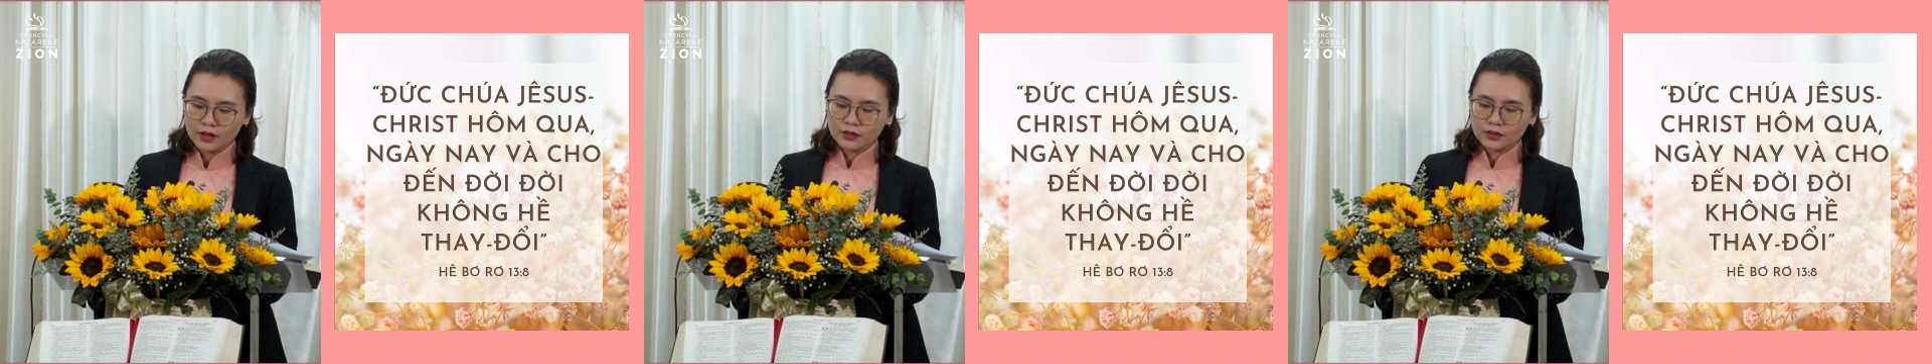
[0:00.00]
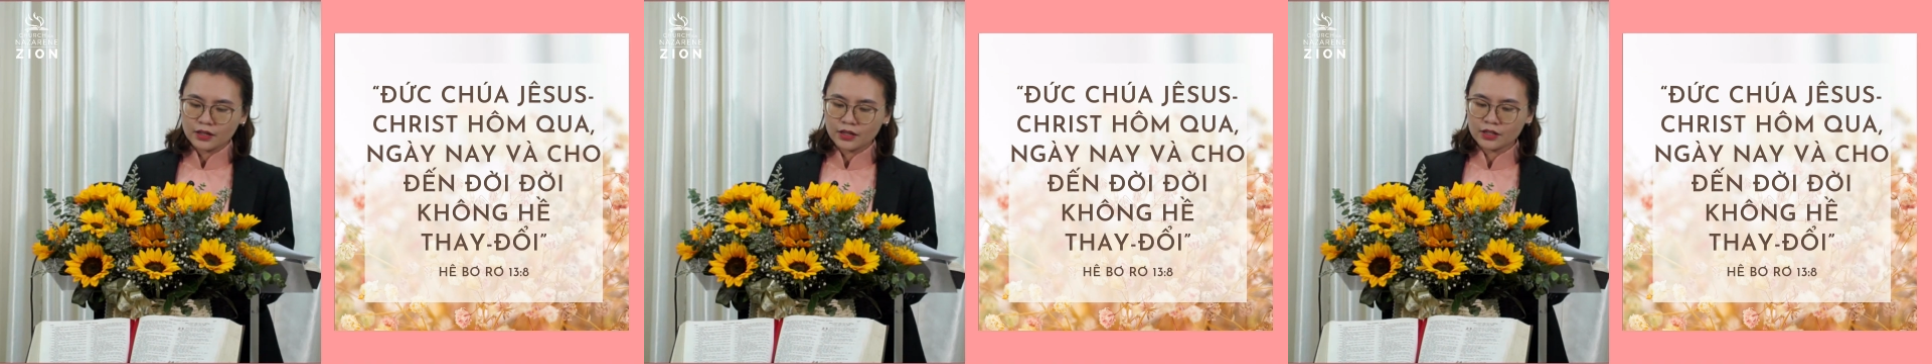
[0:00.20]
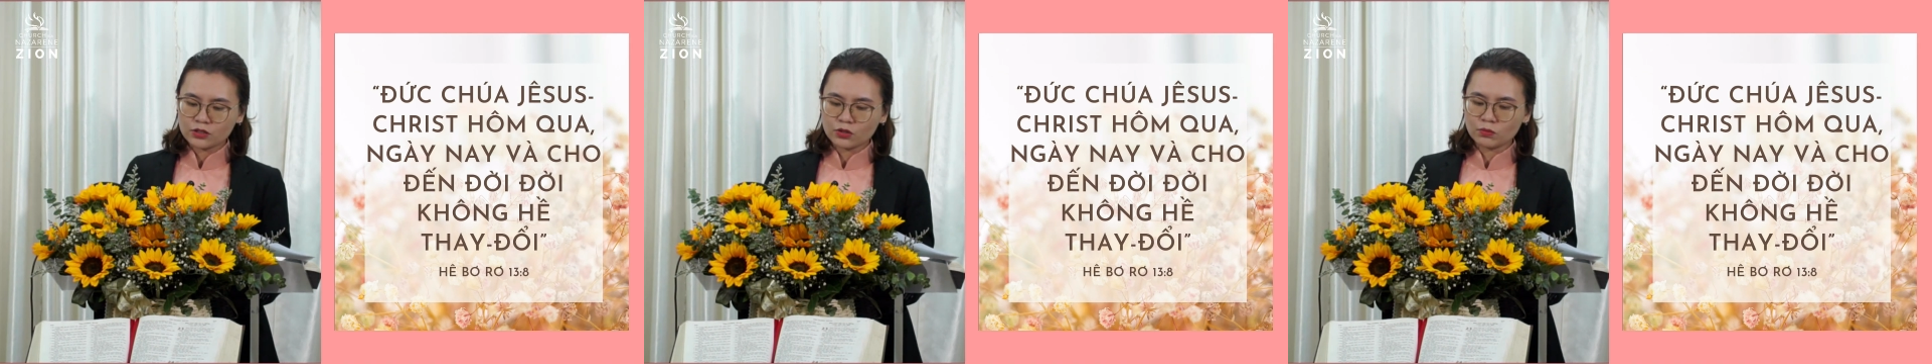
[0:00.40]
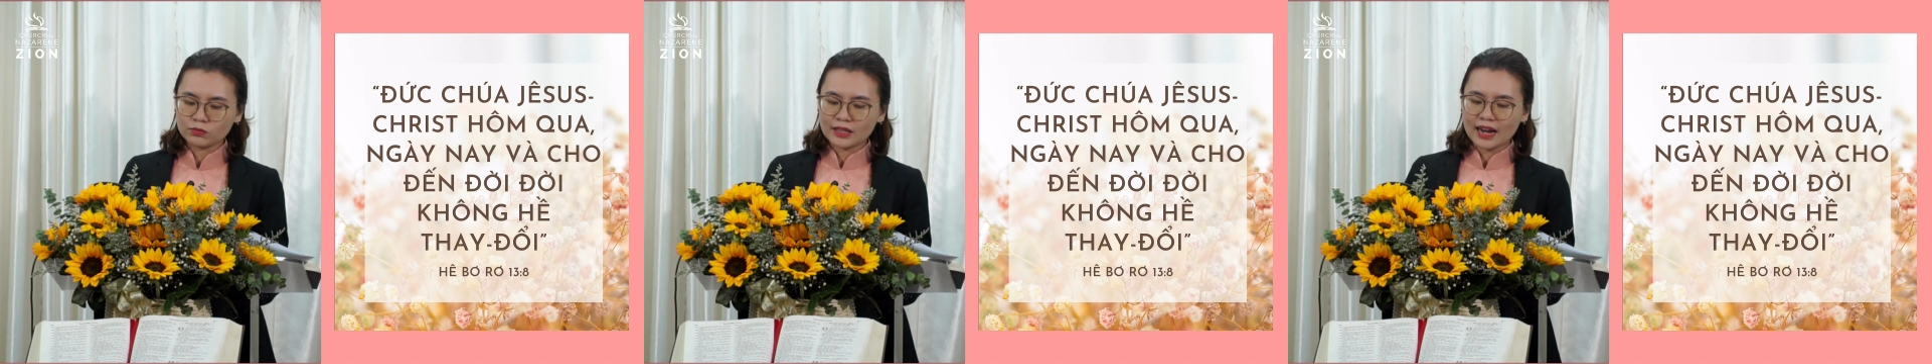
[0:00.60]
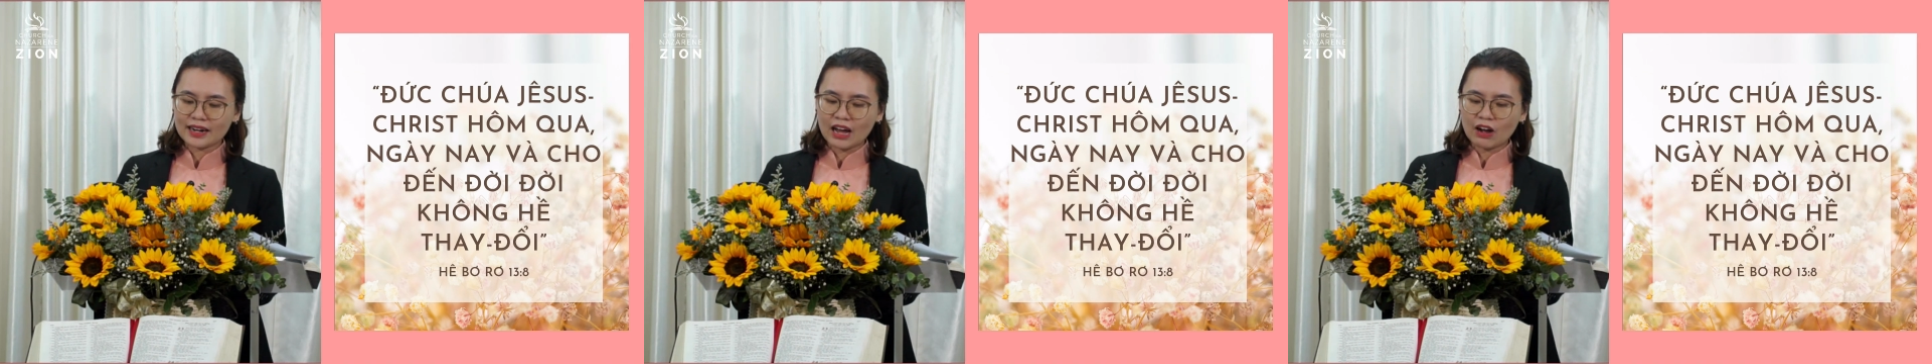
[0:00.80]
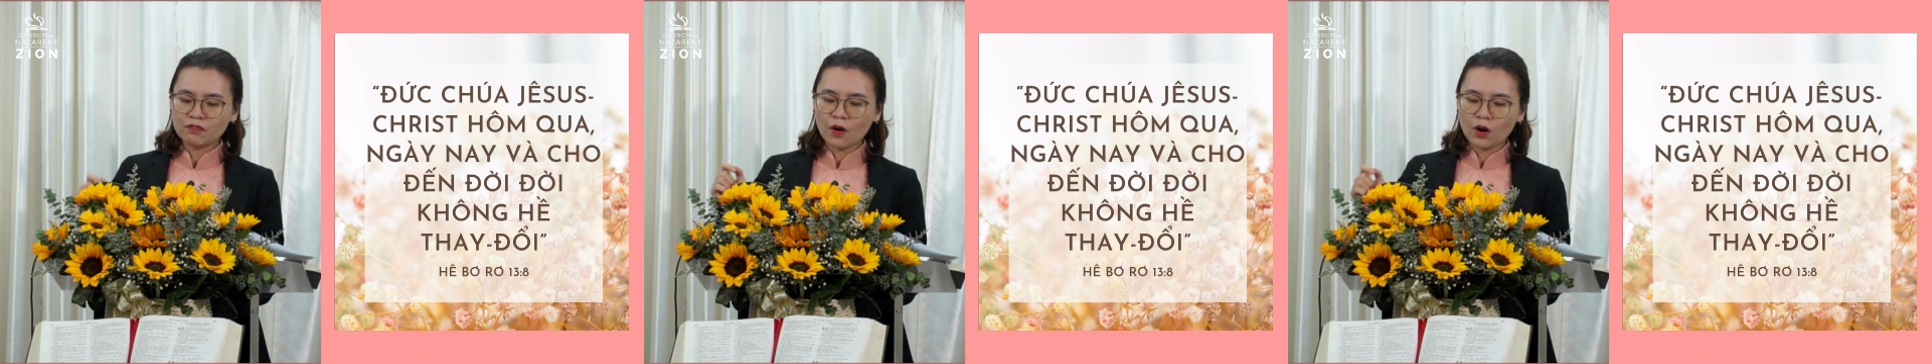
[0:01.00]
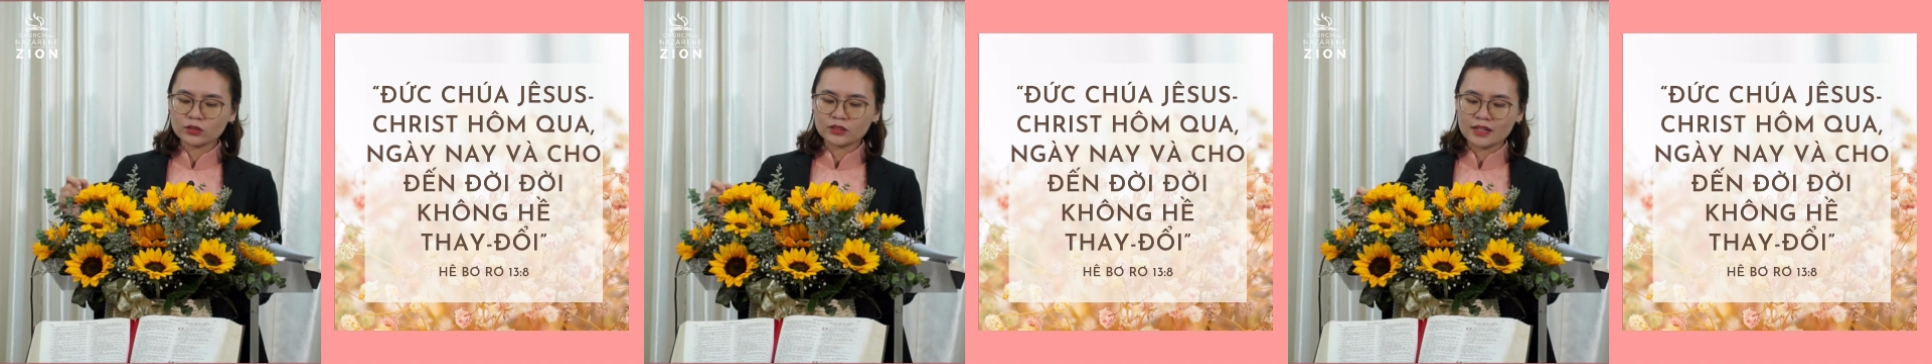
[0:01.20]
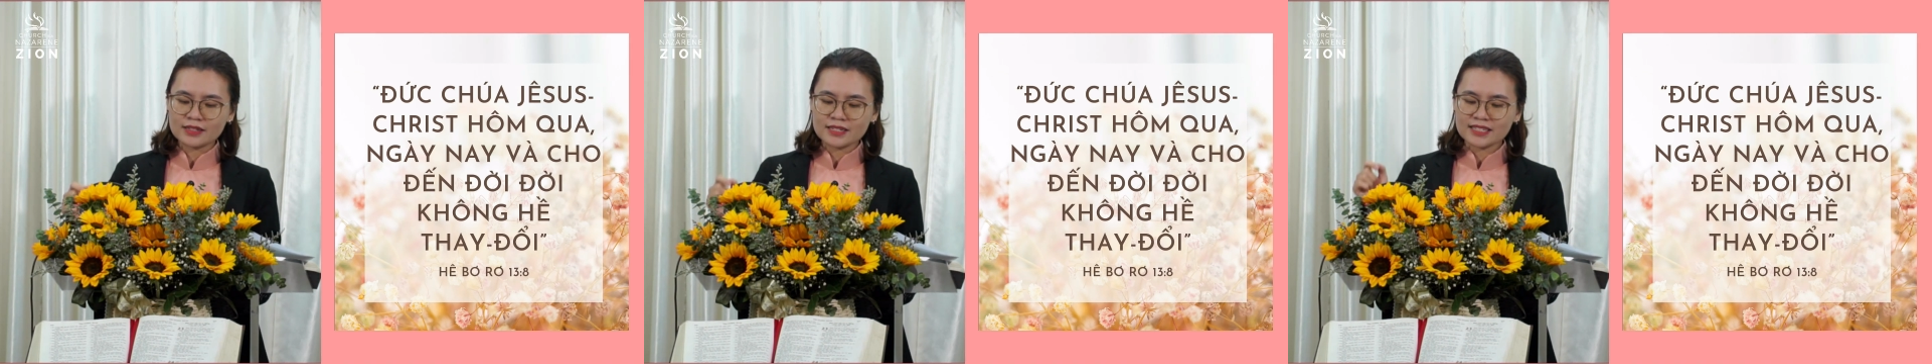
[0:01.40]
thì chúng ta đã vô
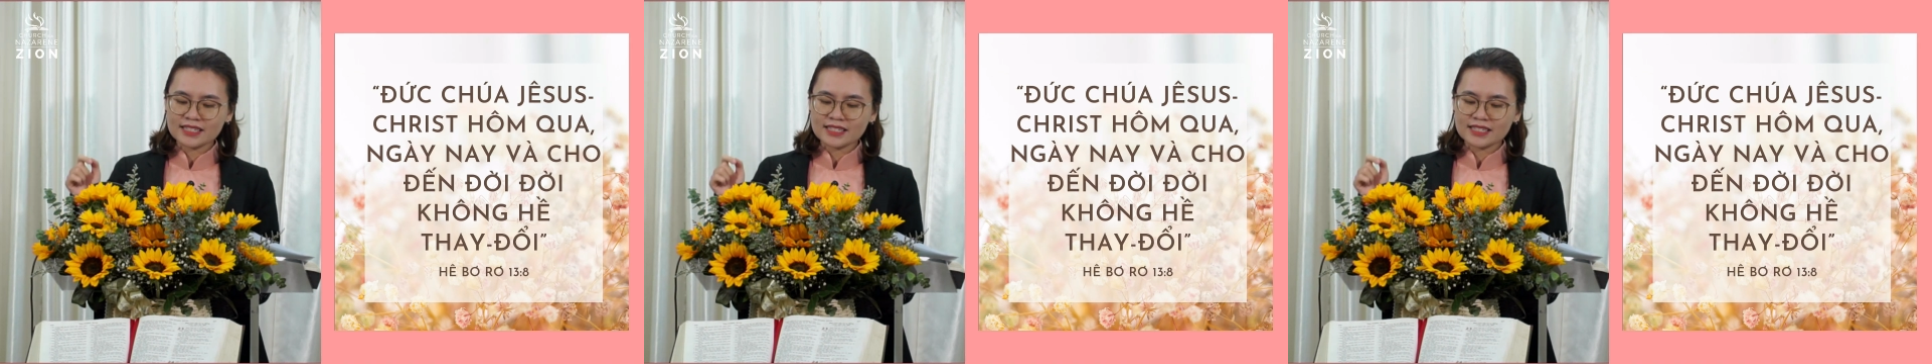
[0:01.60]
tình